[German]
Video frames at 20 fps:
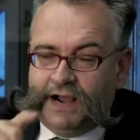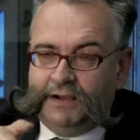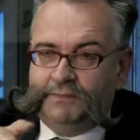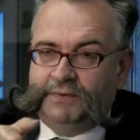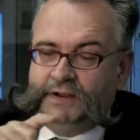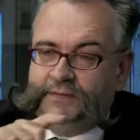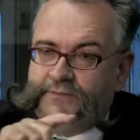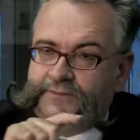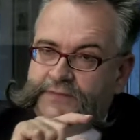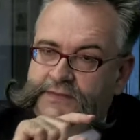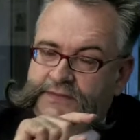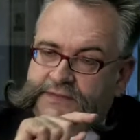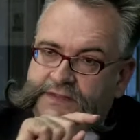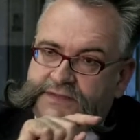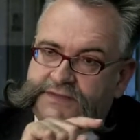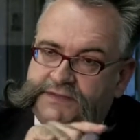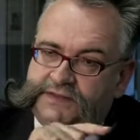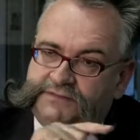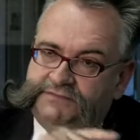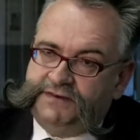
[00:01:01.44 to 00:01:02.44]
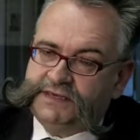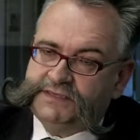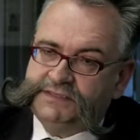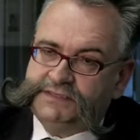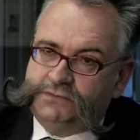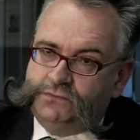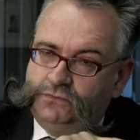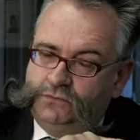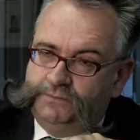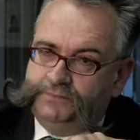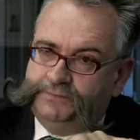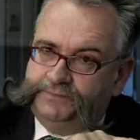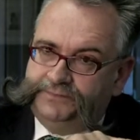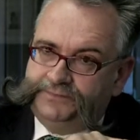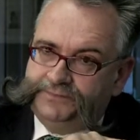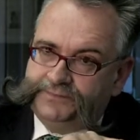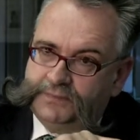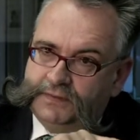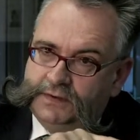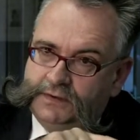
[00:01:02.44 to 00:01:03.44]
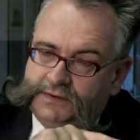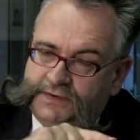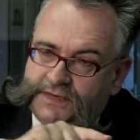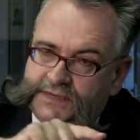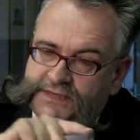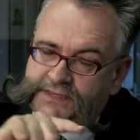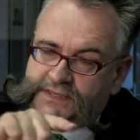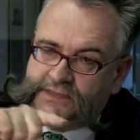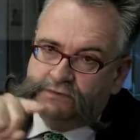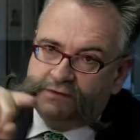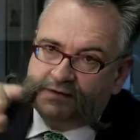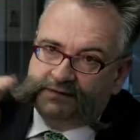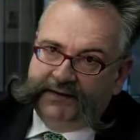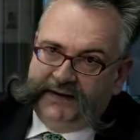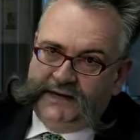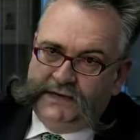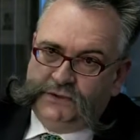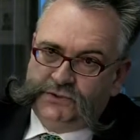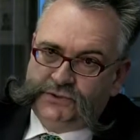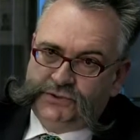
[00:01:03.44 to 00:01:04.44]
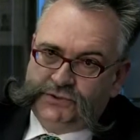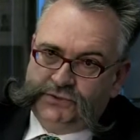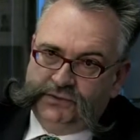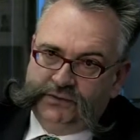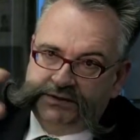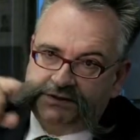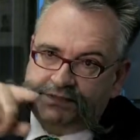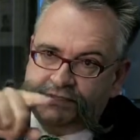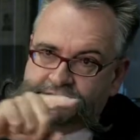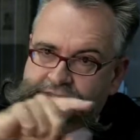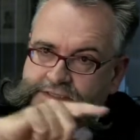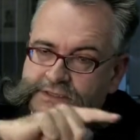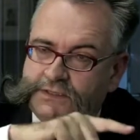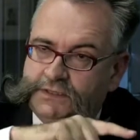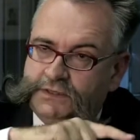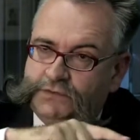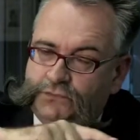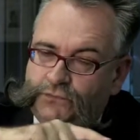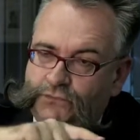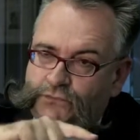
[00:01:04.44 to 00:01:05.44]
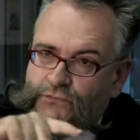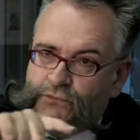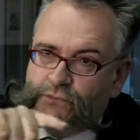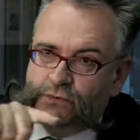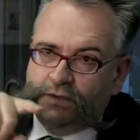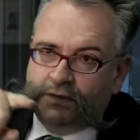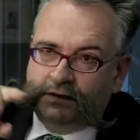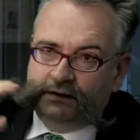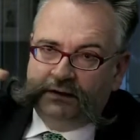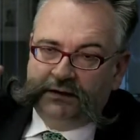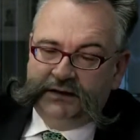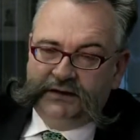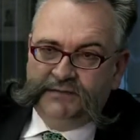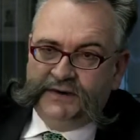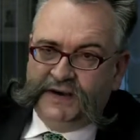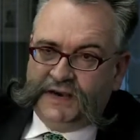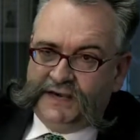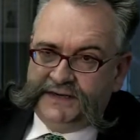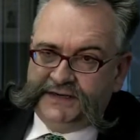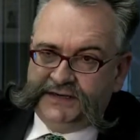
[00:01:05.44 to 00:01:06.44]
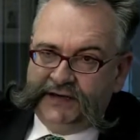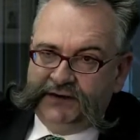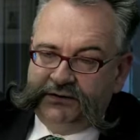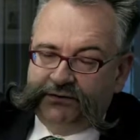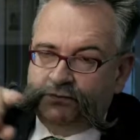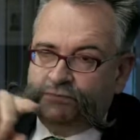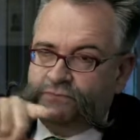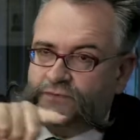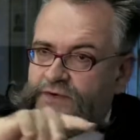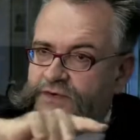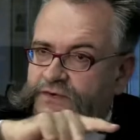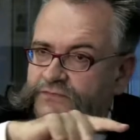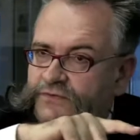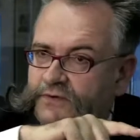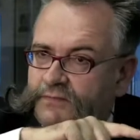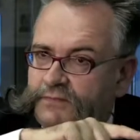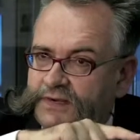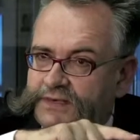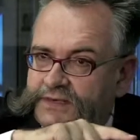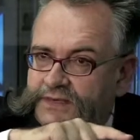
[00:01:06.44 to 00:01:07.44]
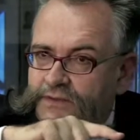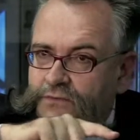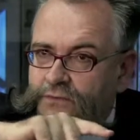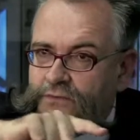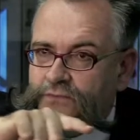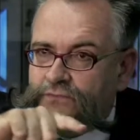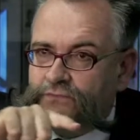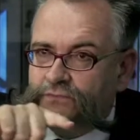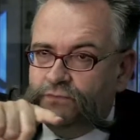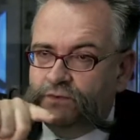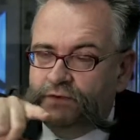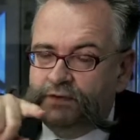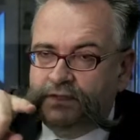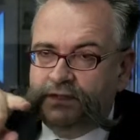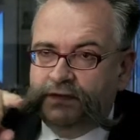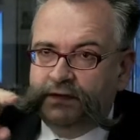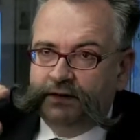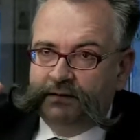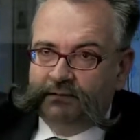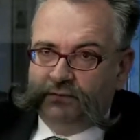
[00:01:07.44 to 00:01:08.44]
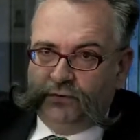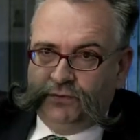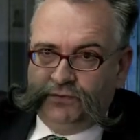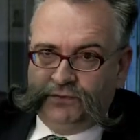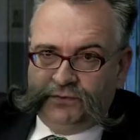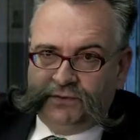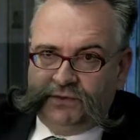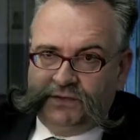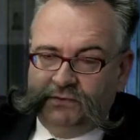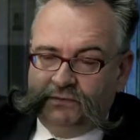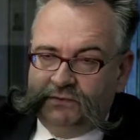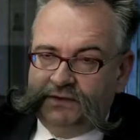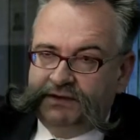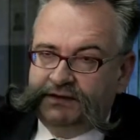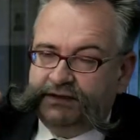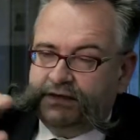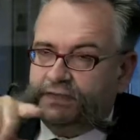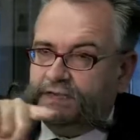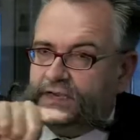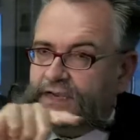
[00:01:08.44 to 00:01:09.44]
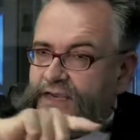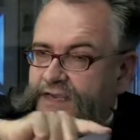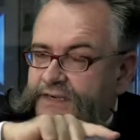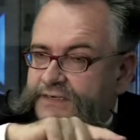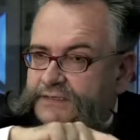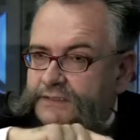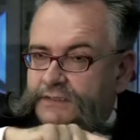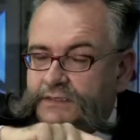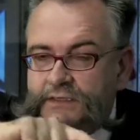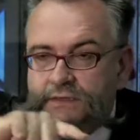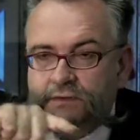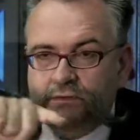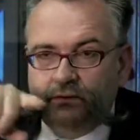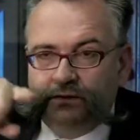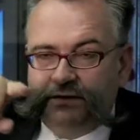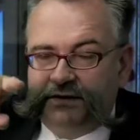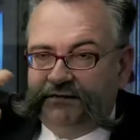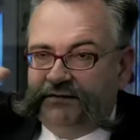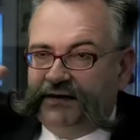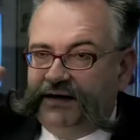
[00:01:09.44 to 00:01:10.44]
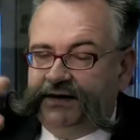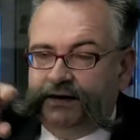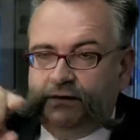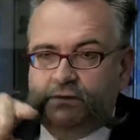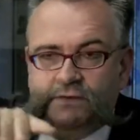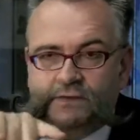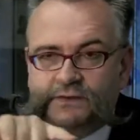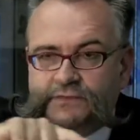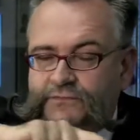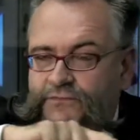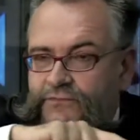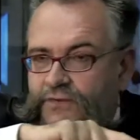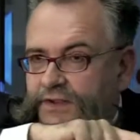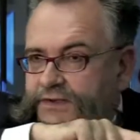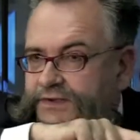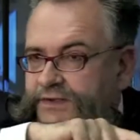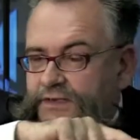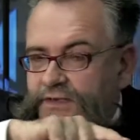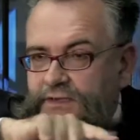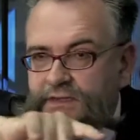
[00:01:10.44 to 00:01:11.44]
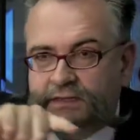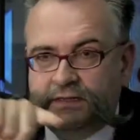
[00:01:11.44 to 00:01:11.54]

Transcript: aber dass das Wachstum des CO2-Ausstoßes für die Bereithaltung von Informationen, für die Produktion dieser Geräte und so weiter und so fort